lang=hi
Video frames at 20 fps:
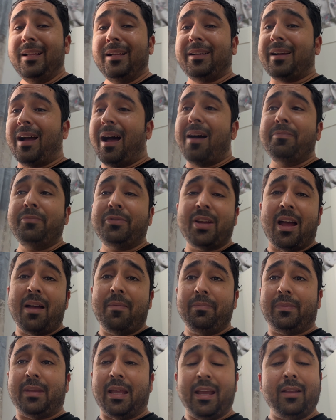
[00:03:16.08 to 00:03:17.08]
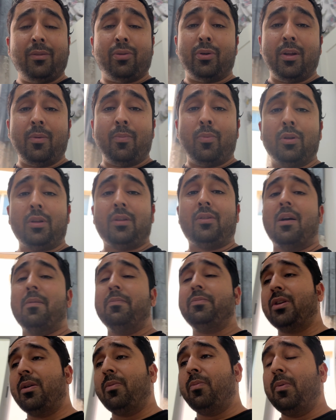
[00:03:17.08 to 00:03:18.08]
काम शाम थे थोड़े बहुत काम
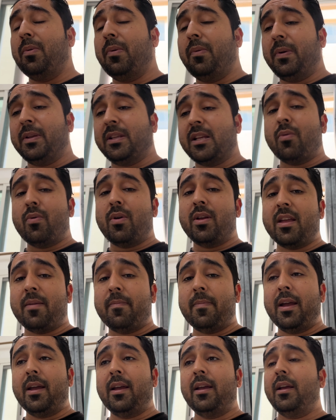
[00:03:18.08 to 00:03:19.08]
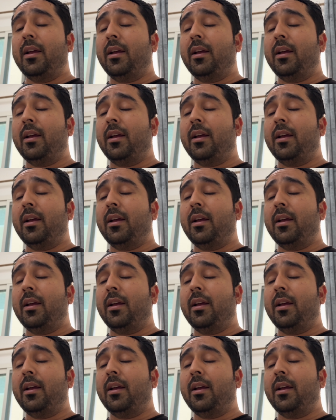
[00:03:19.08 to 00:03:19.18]
शामों में फंसा हुआ था मैं